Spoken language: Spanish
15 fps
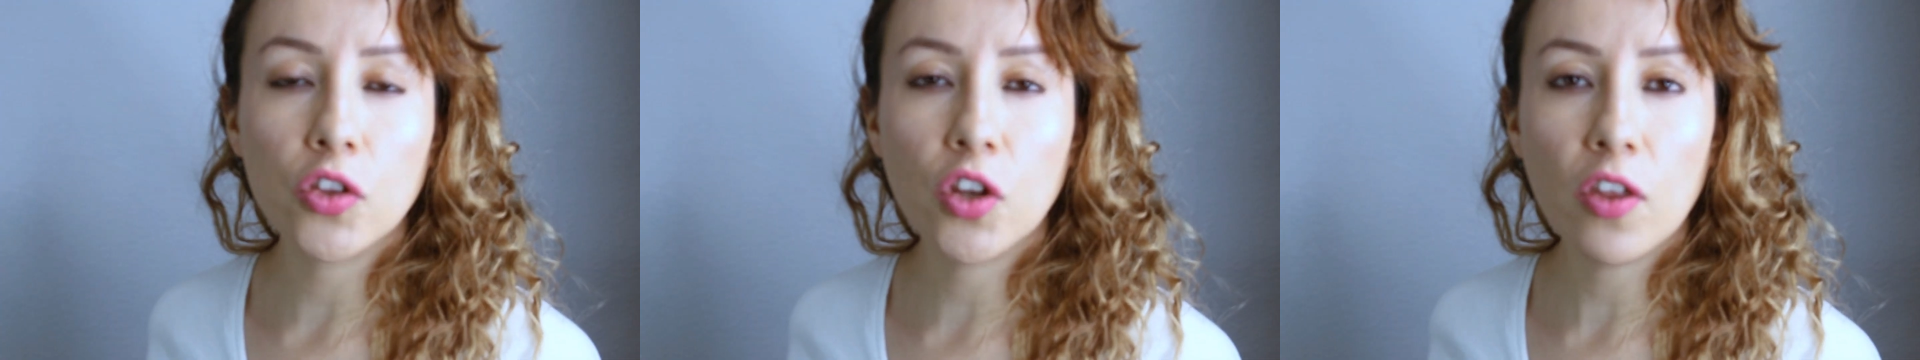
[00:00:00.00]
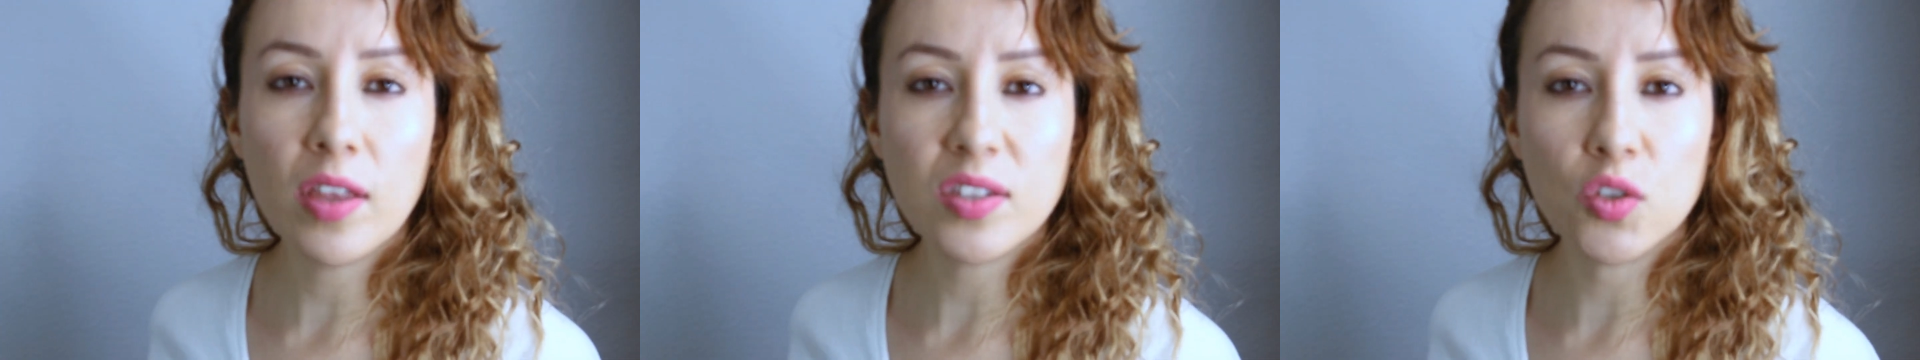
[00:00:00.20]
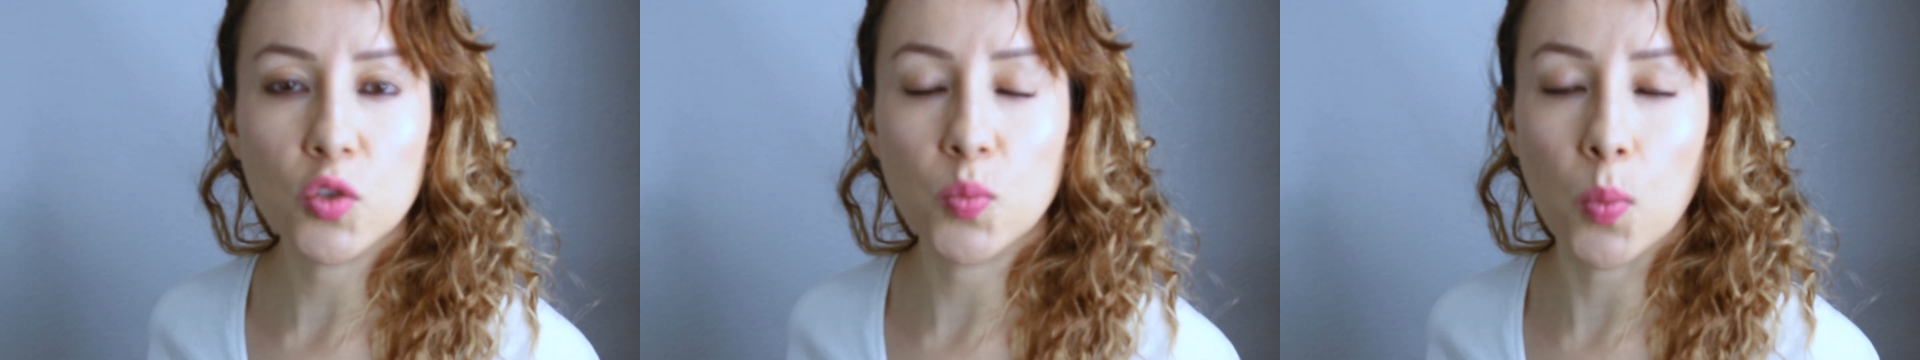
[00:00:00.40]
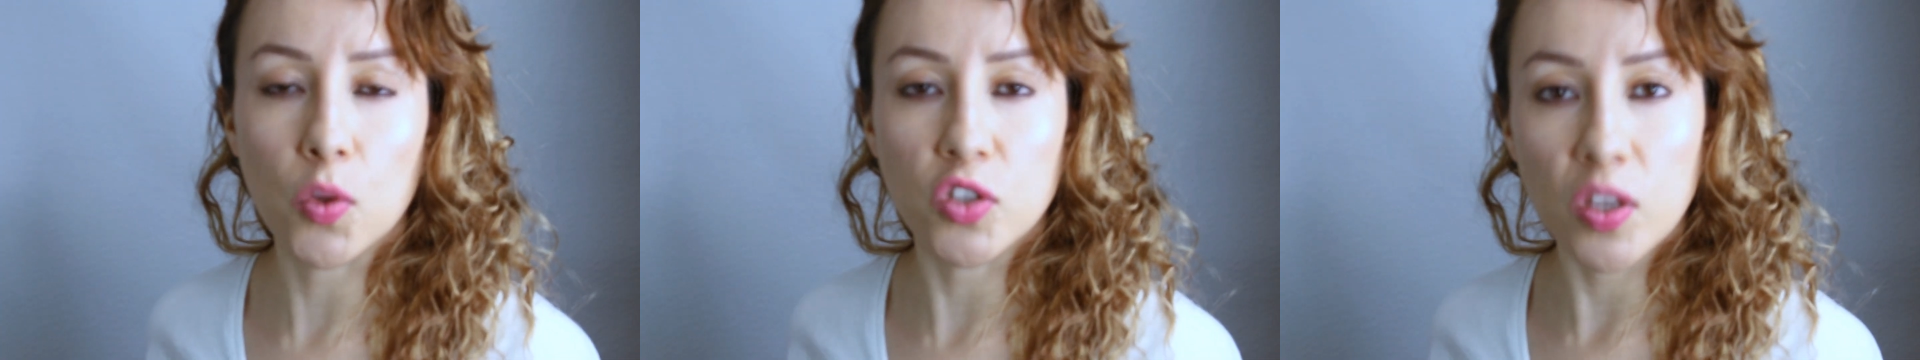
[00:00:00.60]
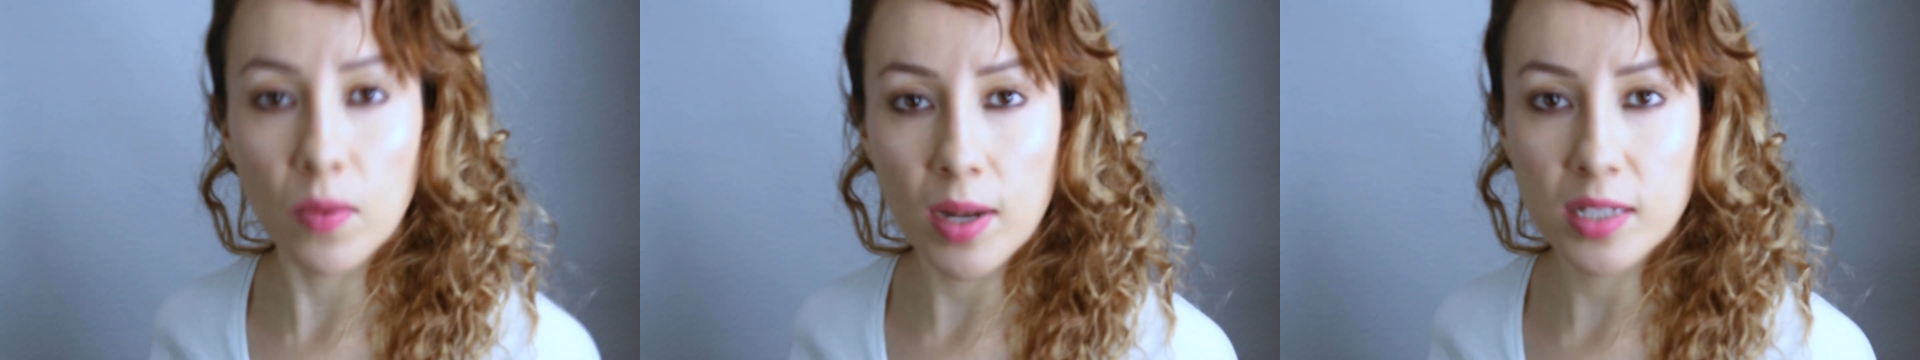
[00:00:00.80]
Otro de sus
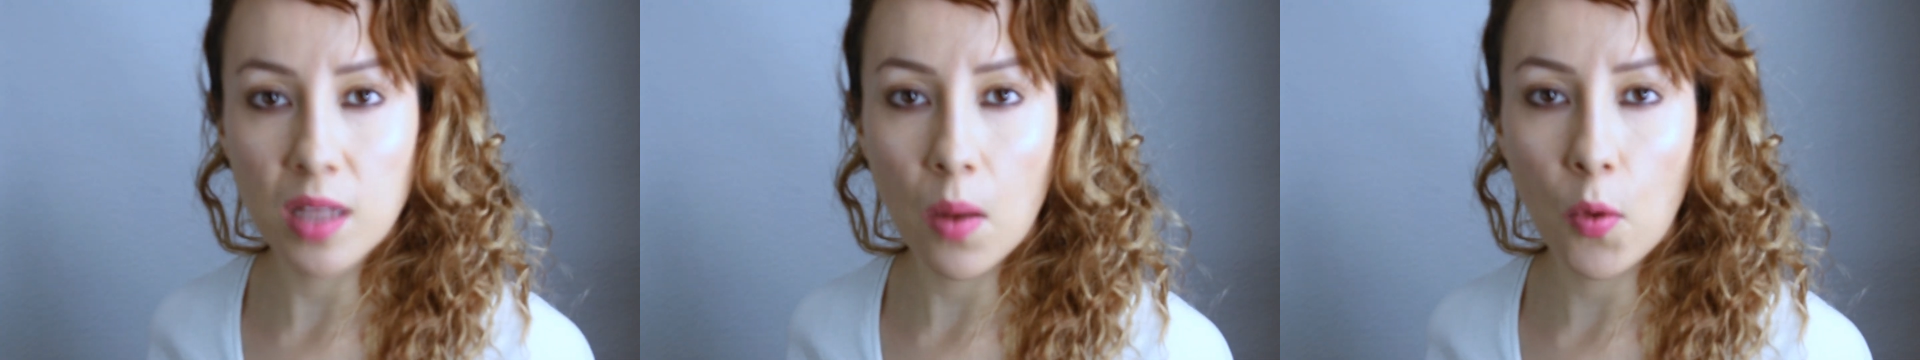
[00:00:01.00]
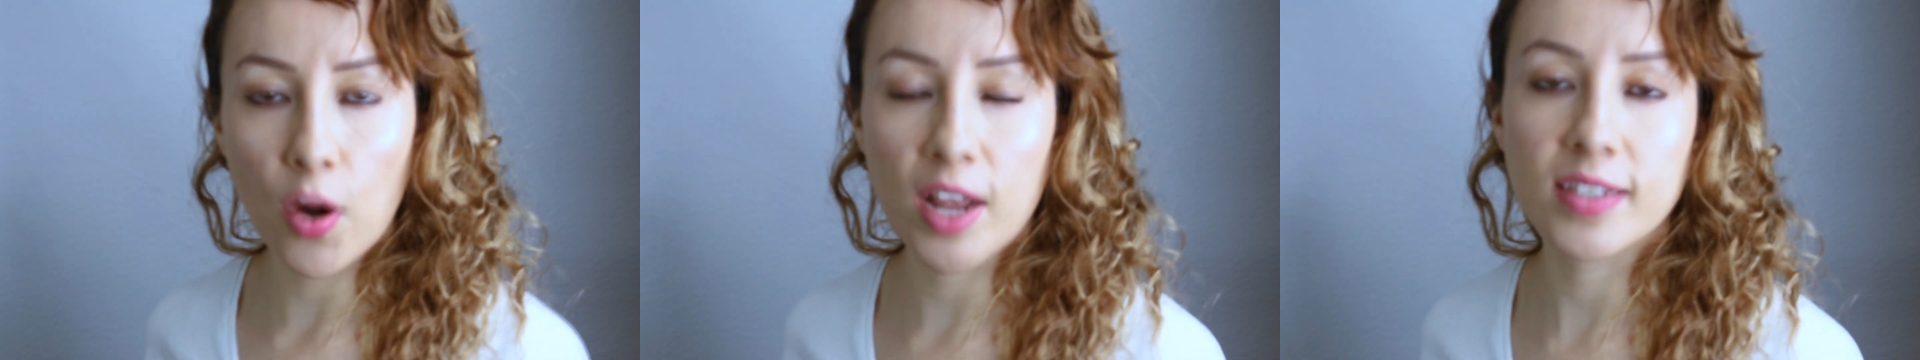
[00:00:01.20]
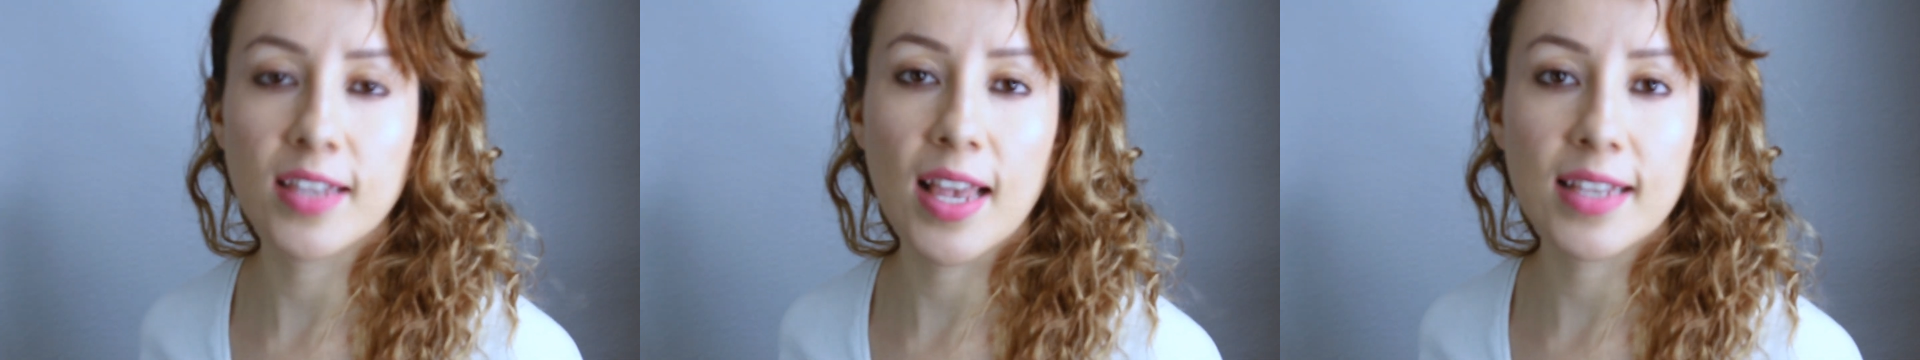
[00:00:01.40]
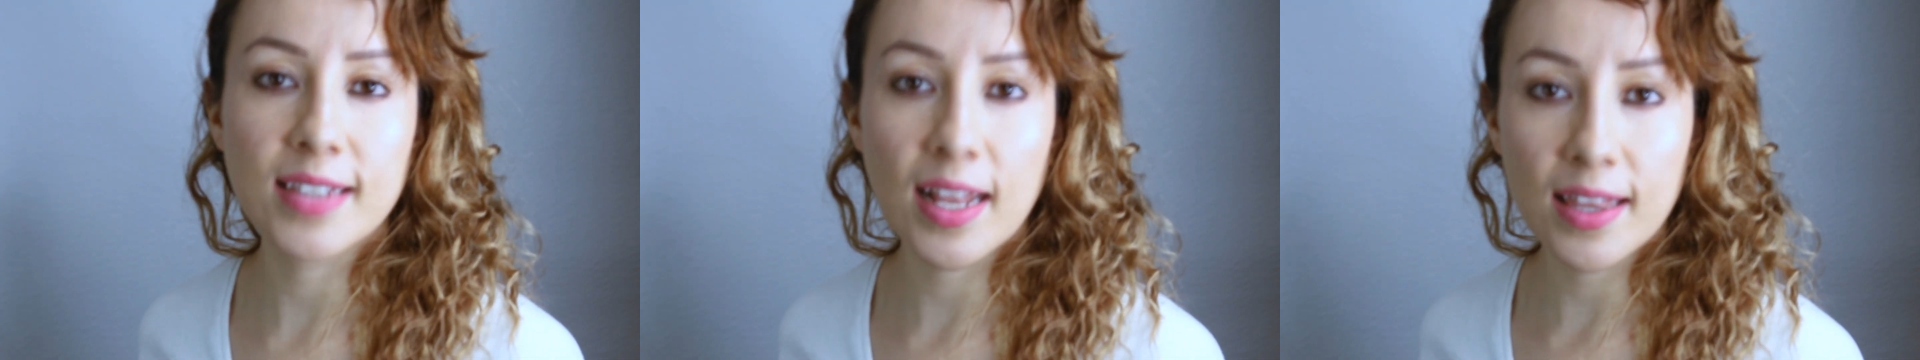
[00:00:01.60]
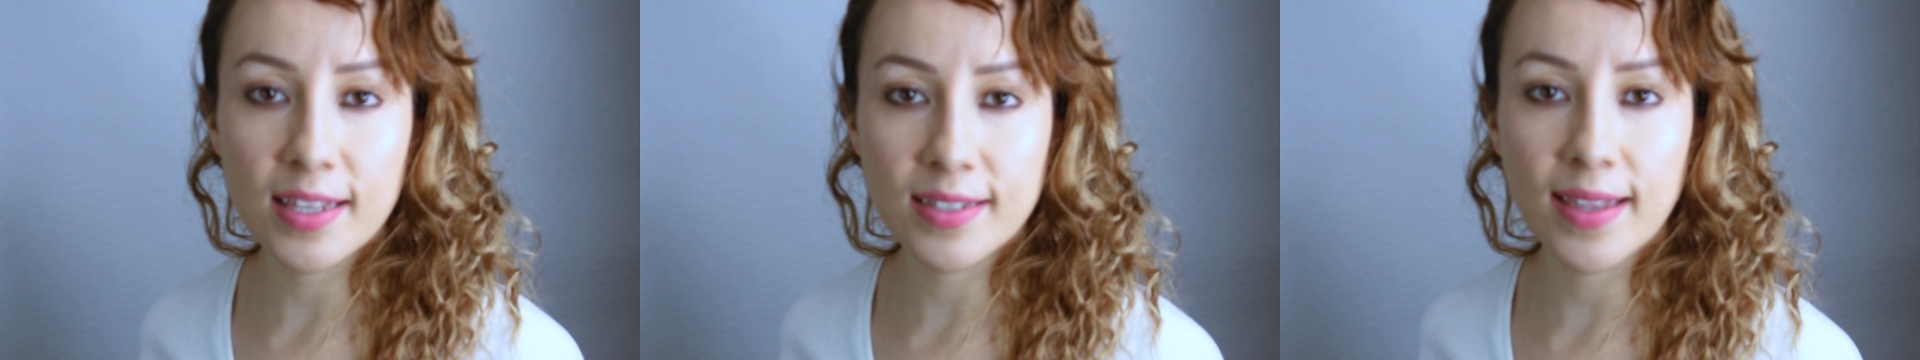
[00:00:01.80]
posibles labores es
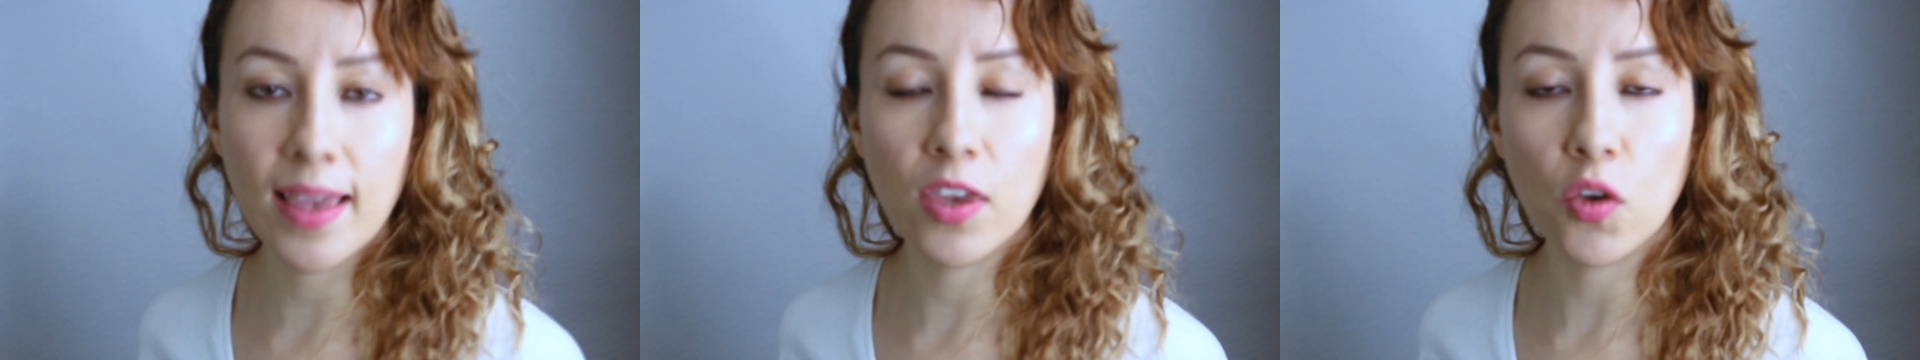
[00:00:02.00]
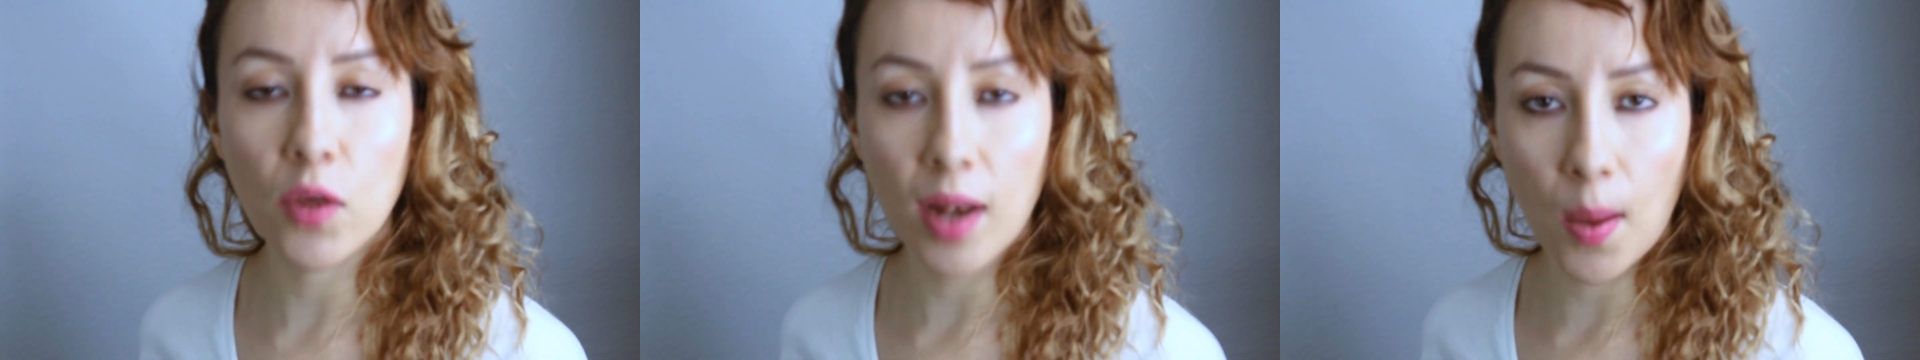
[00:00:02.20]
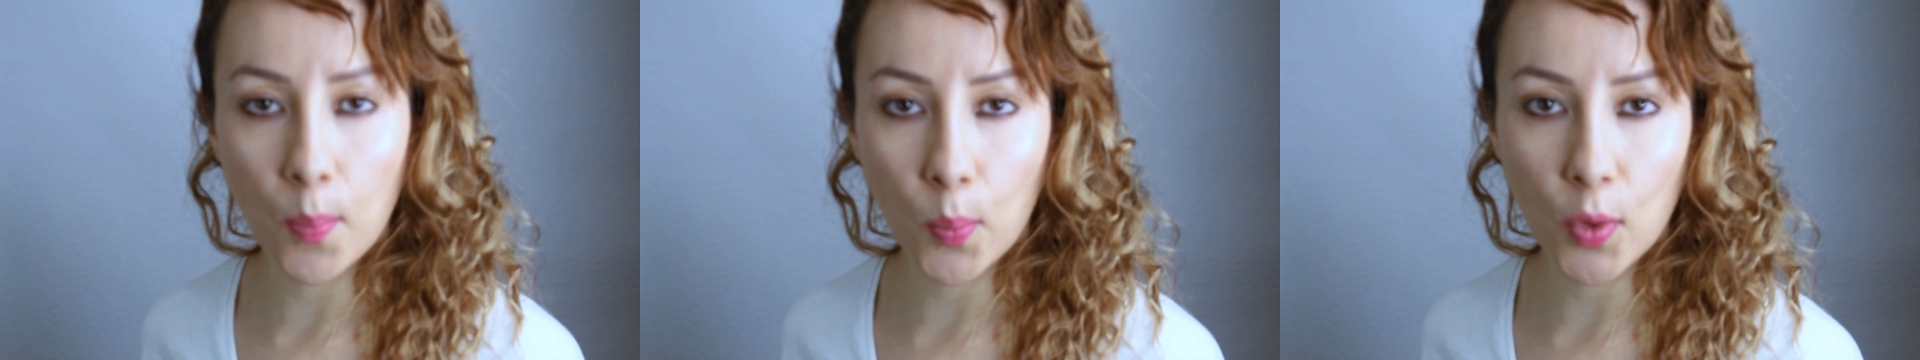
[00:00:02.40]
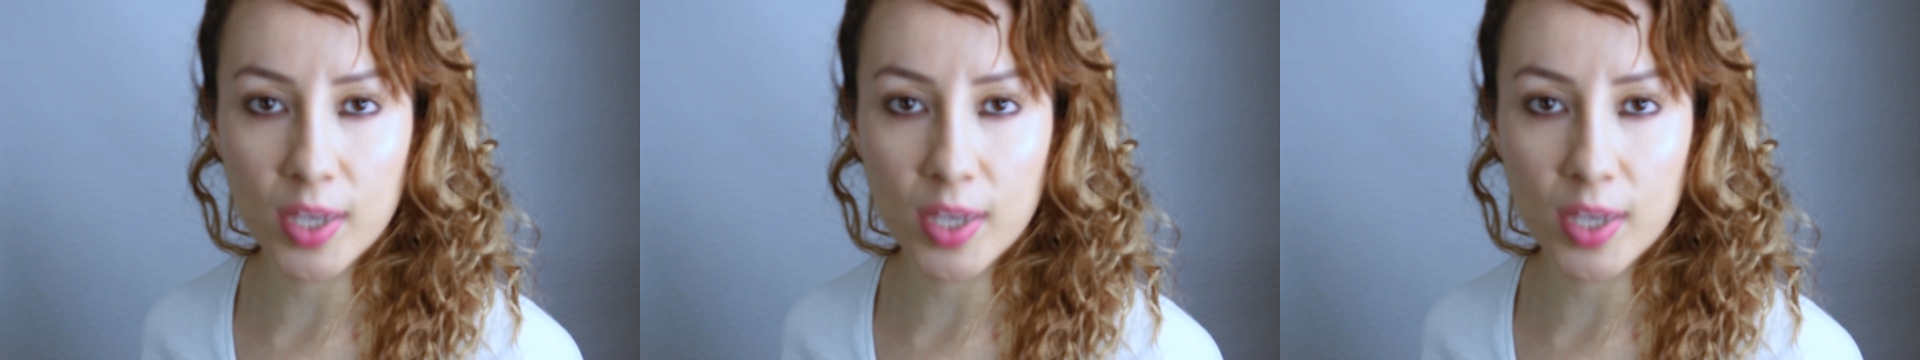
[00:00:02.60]
el diseño y la